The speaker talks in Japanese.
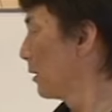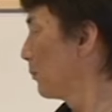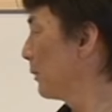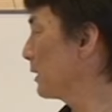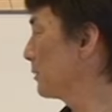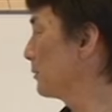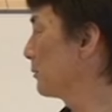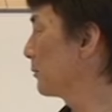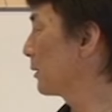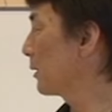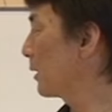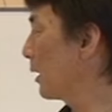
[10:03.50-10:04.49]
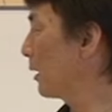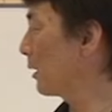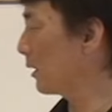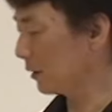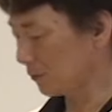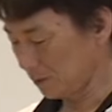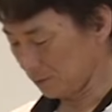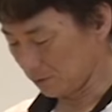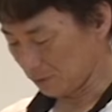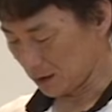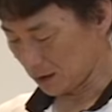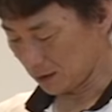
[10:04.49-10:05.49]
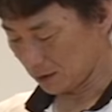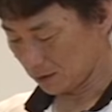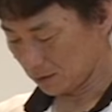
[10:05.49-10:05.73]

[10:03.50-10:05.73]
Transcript: まず結果というのは